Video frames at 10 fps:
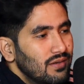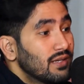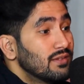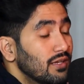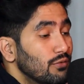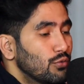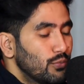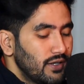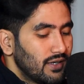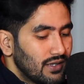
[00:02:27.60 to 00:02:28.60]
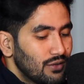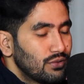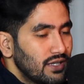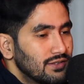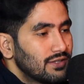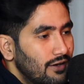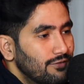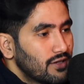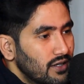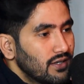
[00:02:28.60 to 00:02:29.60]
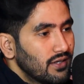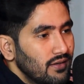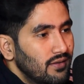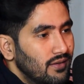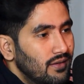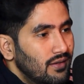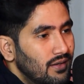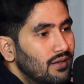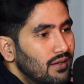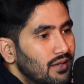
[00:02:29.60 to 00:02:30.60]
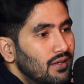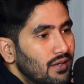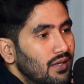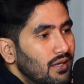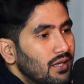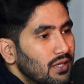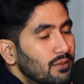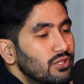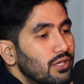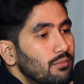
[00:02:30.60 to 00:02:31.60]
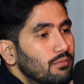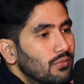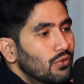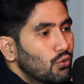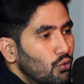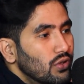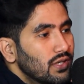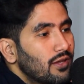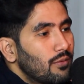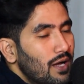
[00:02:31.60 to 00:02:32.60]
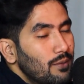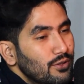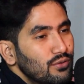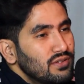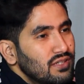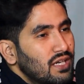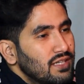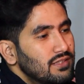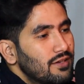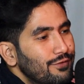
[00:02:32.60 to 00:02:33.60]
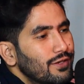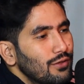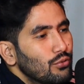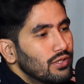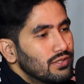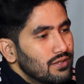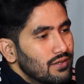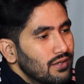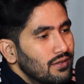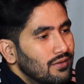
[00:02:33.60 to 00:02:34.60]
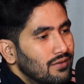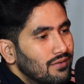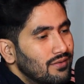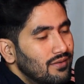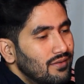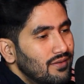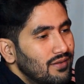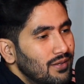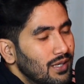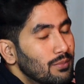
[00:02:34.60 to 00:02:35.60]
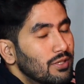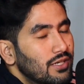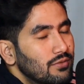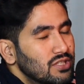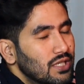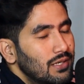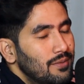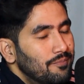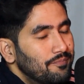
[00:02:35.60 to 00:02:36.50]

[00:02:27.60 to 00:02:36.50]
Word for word: लेकिन देवभूमि के देवता इंसाफ करेंगे कम से कम उनके दरबार में तो इतनी नाइंसाफी नहीं होनी चाहिए ना हे बद्री विशाल